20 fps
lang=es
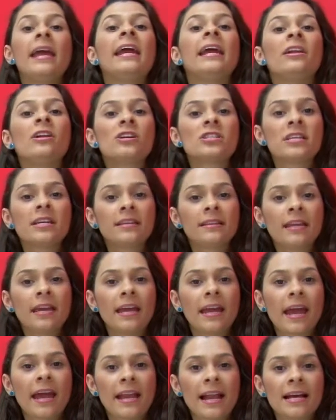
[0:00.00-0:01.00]
y los
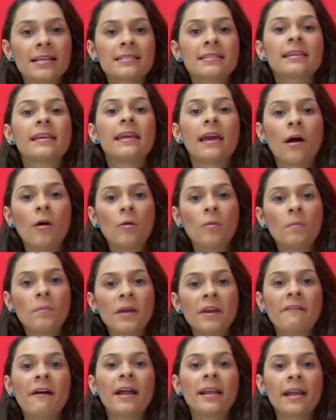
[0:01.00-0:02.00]
indígenas que aún
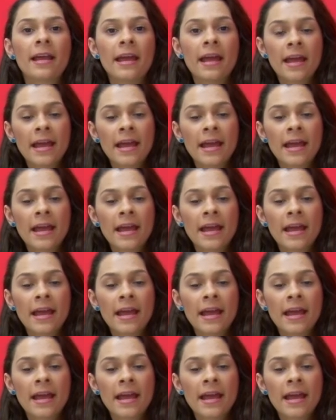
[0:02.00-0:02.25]
vivan